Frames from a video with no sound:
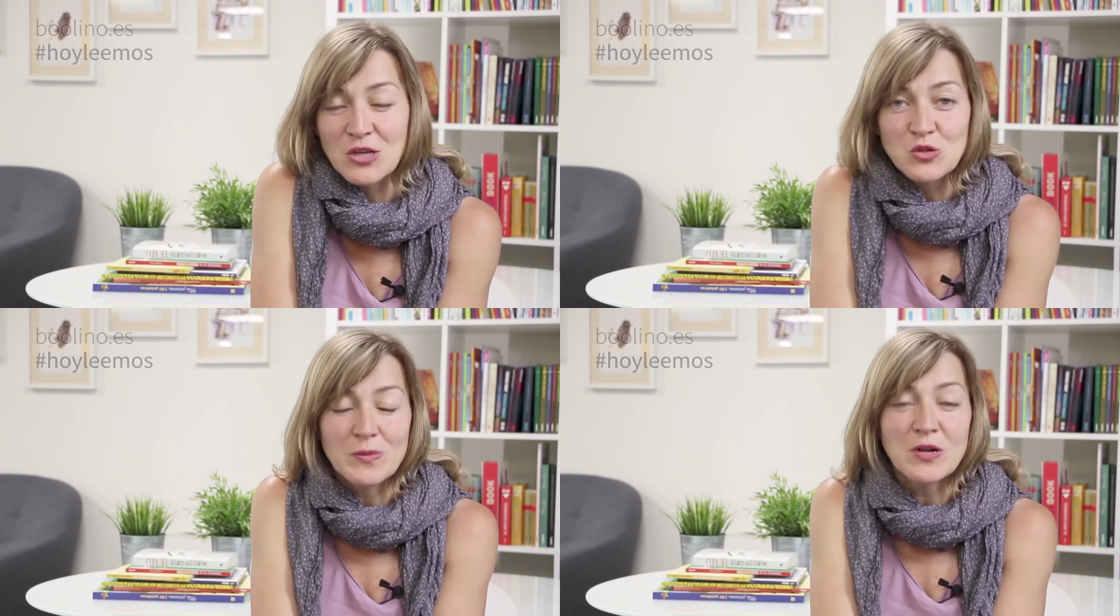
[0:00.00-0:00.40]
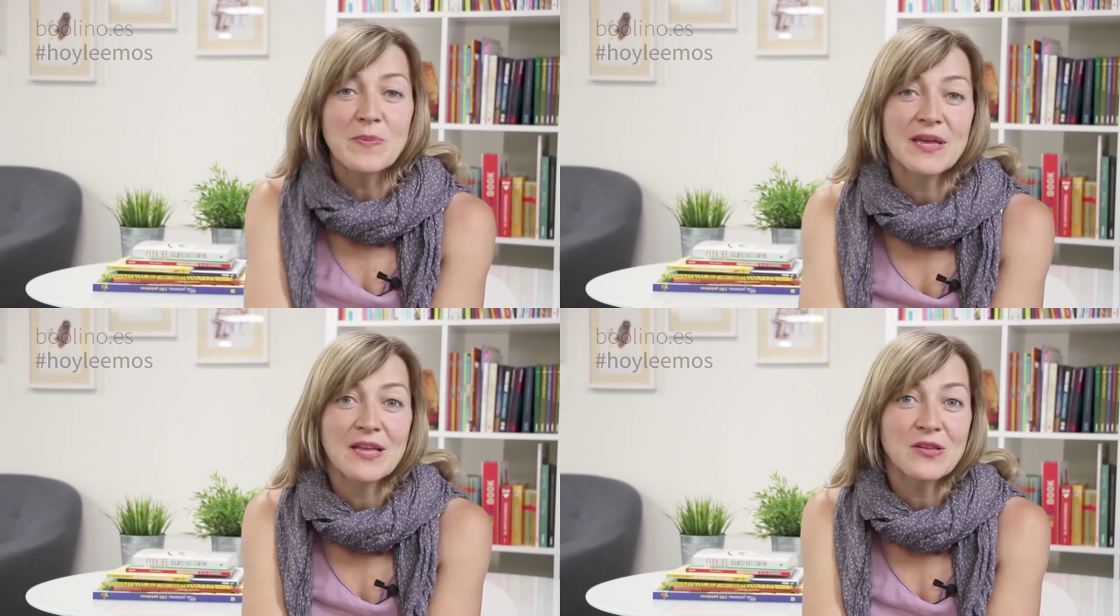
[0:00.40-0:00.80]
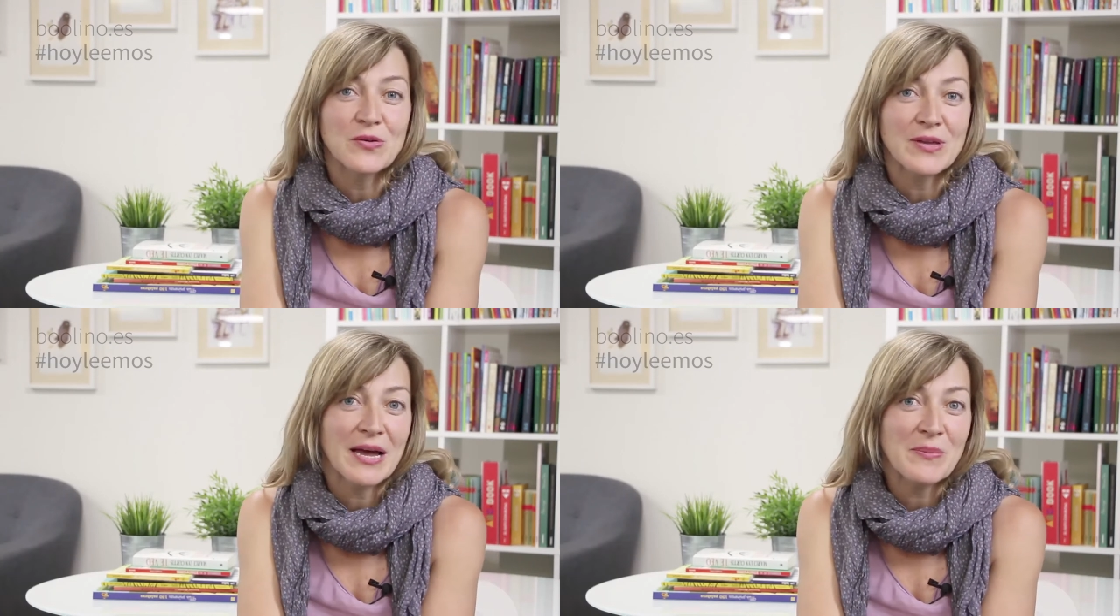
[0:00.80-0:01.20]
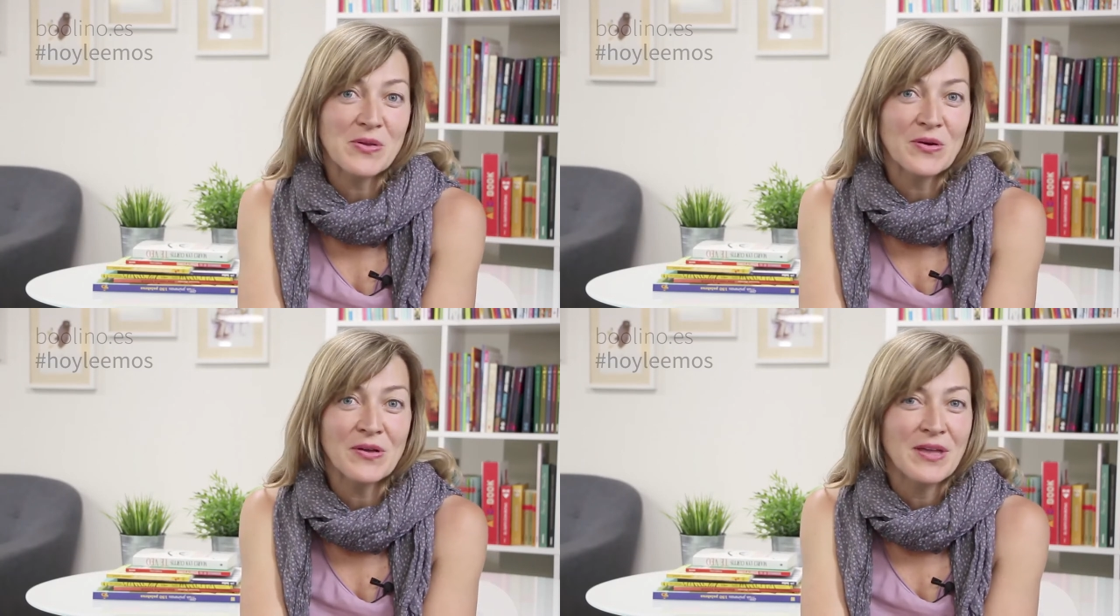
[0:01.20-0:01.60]
Su hermano pequeño, en
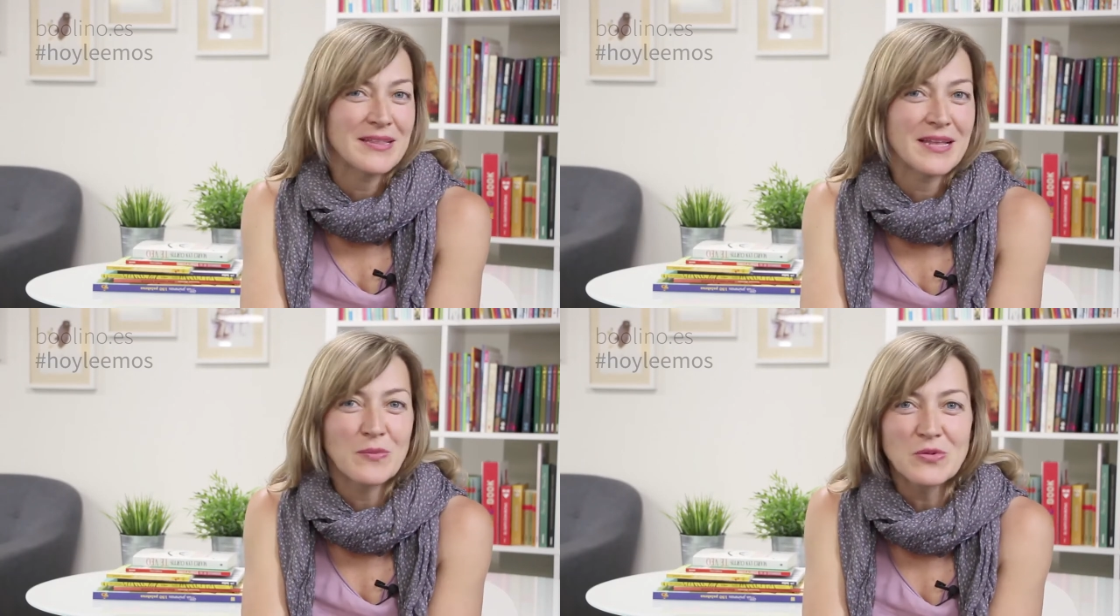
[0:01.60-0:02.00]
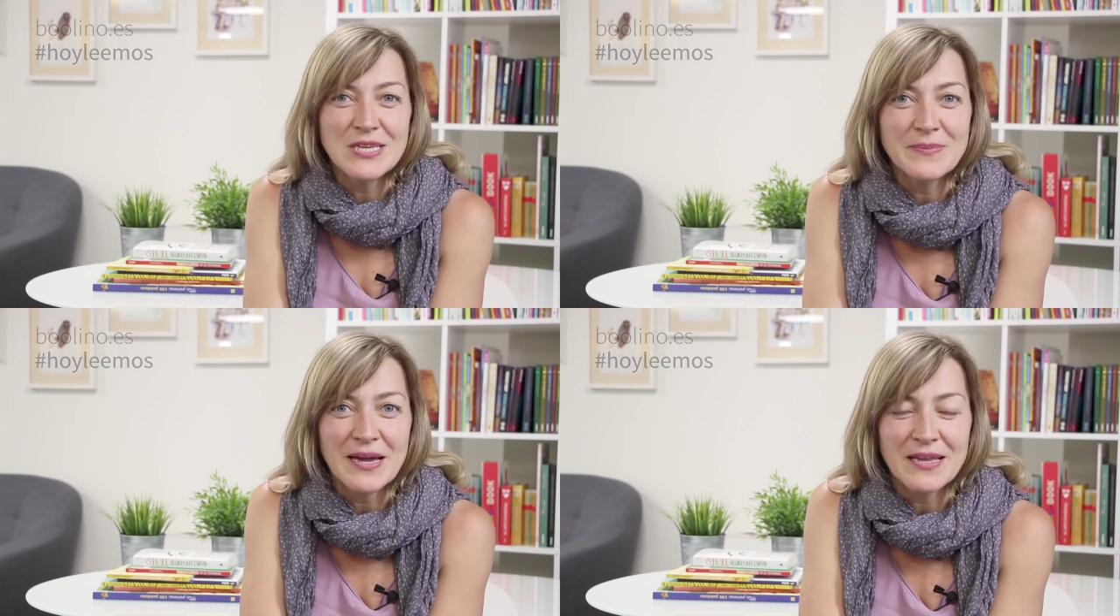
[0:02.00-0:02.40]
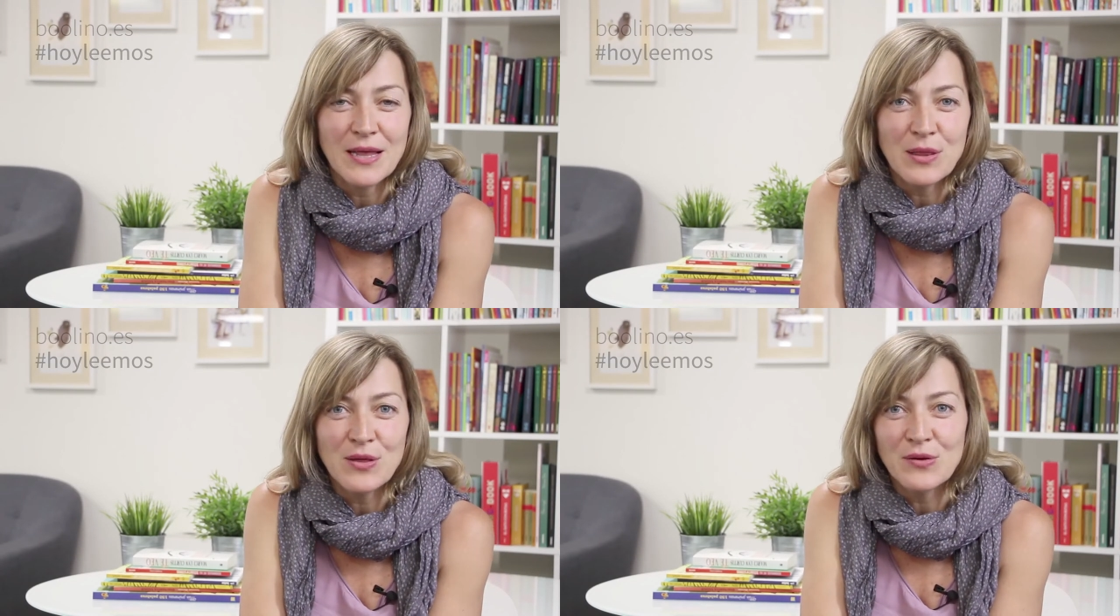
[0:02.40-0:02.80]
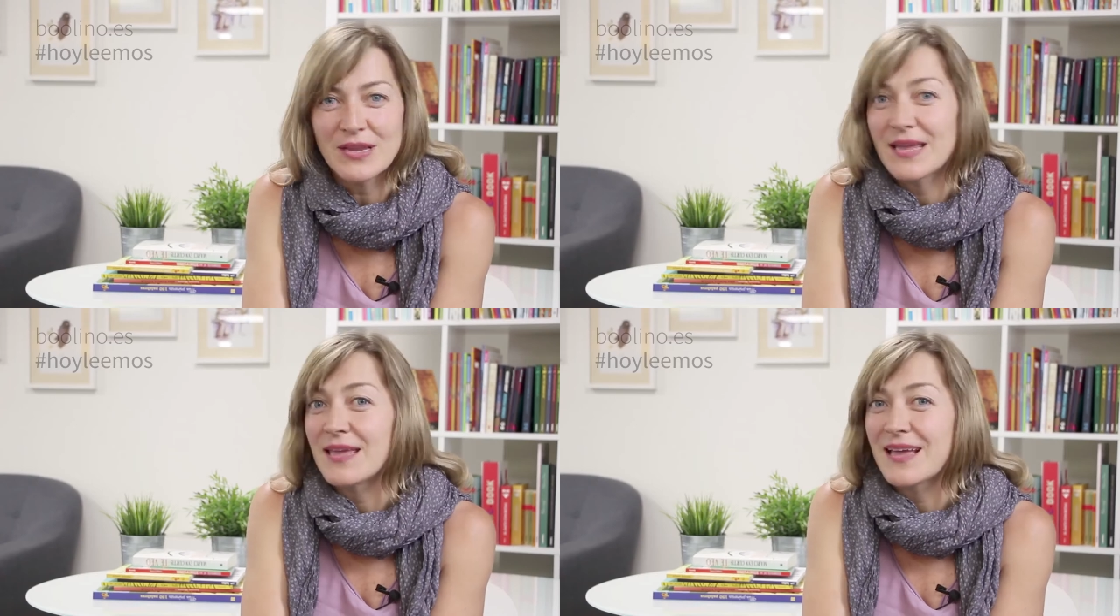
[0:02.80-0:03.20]
cambio, tiene mucha imaginación y